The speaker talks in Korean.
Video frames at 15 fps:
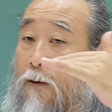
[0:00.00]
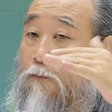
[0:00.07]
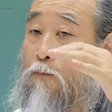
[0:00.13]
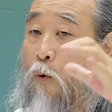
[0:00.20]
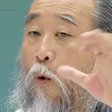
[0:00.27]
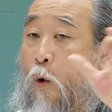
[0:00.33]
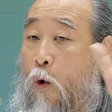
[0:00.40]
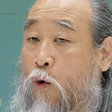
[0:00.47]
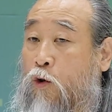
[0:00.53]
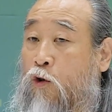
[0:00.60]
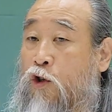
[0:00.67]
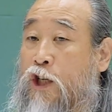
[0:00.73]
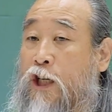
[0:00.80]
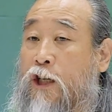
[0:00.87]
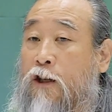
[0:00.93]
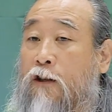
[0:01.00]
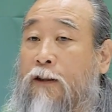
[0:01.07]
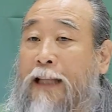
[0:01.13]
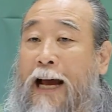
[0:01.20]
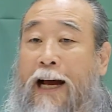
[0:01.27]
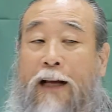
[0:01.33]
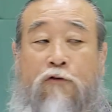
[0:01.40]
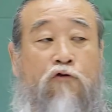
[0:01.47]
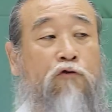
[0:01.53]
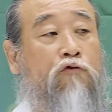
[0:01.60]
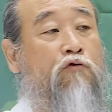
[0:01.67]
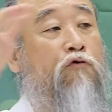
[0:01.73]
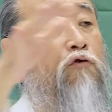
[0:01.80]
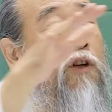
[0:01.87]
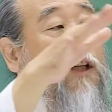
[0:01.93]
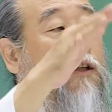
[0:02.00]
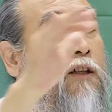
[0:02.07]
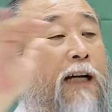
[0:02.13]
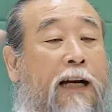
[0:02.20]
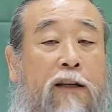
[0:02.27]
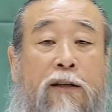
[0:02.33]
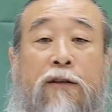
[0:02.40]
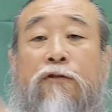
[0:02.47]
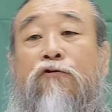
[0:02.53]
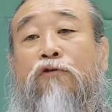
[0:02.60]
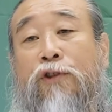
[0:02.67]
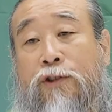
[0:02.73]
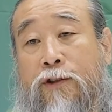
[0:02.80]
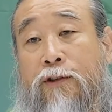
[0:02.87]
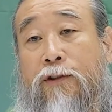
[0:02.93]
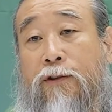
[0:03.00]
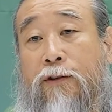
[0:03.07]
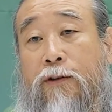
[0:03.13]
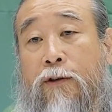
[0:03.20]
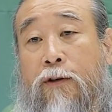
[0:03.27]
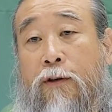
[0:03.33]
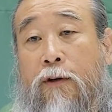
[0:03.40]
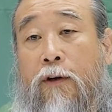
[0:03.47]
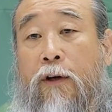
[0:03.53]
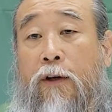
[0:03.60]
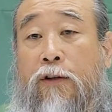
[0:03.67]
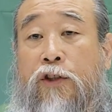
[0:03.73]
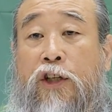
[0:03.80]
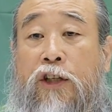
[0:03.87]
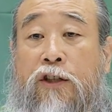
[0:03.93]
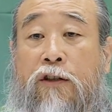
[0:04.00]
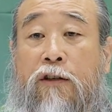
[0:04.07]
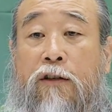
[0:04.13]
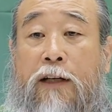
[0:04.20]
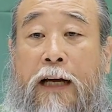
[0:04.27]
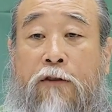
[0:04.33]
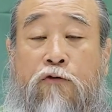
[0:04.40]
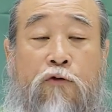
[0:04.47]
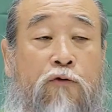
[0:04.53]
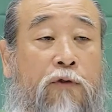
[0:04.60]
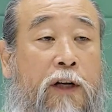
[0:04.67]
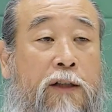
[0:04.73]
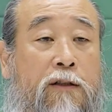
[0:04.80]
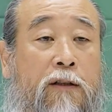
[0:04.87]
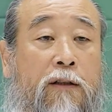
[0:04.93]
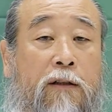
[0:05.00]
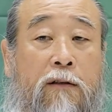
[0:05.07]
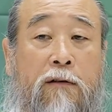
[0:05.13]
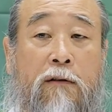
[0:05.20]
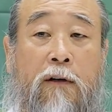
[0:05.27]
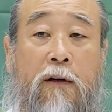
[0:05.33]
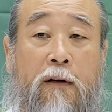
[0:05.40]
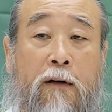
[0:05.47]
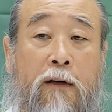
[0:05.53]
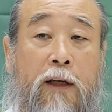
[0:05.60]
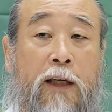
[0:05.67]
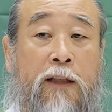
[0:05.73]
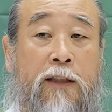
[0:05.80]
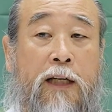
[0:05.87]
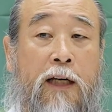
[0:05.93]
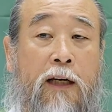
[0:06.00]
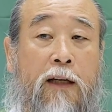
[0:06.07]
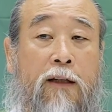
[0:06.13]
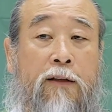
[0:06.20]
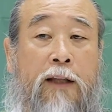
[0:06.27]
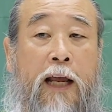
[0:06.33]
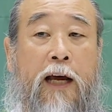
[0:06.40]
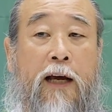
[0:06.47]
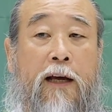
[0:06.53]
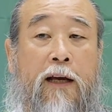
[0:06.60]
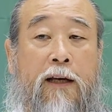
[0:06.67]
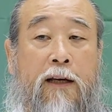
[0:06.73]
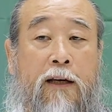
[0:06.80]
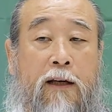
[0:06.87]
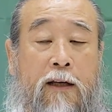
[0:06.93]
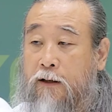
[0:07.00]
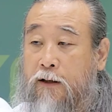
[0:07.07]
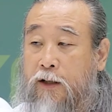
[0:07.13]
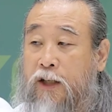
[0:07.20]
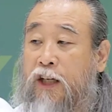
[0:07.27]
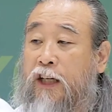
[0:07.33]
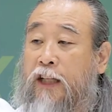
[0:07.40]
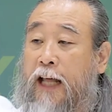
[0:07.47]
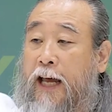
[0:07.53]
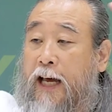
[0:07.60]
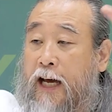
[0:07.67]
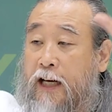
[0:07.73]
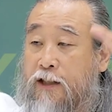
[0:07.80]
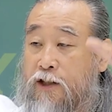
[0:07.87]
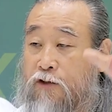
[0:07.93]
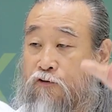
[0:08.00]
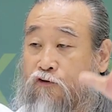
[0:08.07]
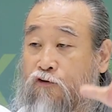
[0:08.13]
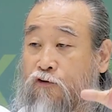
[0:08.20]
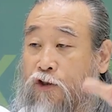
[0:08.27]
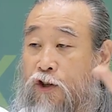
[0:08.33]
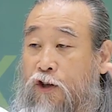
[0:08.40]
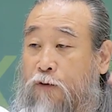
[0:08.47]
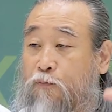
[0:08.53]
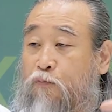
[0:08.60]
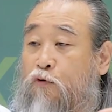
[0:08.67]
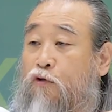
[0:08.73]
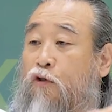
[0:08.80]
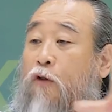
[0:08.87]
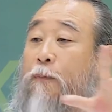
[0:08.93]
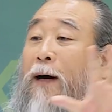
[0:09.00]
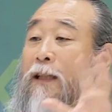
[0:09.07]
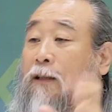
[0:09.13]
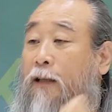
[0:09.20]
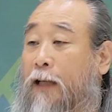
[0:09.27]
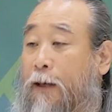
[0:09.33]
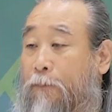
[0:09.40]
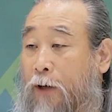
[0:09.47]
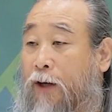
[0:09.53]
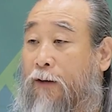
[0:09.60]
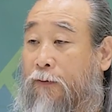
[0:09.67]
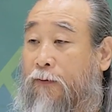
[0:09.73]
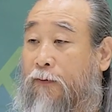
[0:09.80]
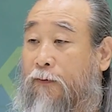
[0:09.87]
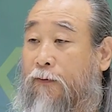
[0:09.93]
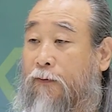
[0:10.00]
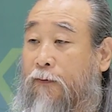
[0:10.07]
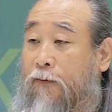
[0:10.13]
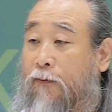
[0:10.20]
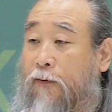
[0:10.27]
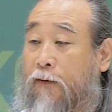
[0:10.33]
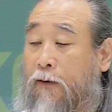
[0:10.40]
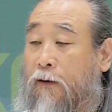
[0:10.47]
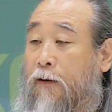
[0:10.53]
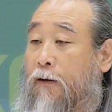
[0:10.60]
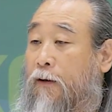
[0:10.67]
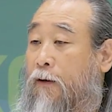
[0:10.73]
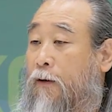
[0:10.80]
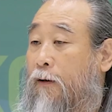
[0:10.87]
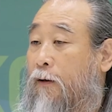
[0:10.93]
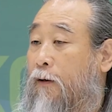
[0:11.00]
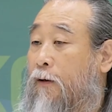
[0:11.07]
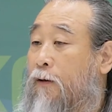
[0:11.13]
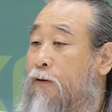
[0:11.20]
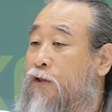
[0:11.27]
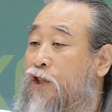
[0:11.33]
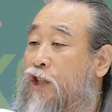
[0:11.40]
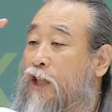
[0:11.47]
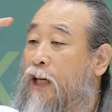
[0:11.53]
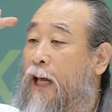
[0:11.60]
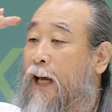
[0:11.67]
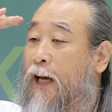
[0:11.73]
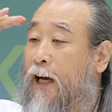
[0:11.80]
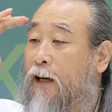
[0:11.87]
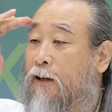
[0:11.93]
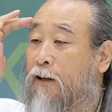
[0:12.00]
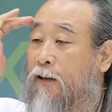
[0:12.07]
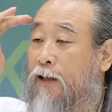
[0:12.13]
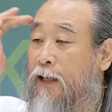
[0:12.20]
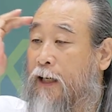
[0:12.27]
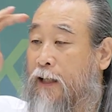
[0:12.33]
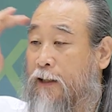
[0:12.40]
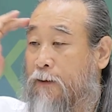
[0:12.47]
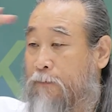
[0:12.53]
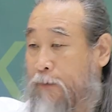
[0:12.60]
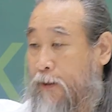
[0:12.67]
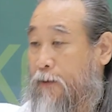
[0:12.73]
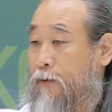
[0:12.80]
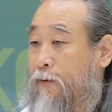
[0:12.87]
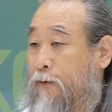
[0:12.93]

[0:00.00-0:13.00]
모든 지식을 다 갖출 수 있는 환경을 주었어. 지식을 갖추고 나서 이제 내가 2대까지 준 거를 물로 받으려면 지혜가 열려야 됩니다.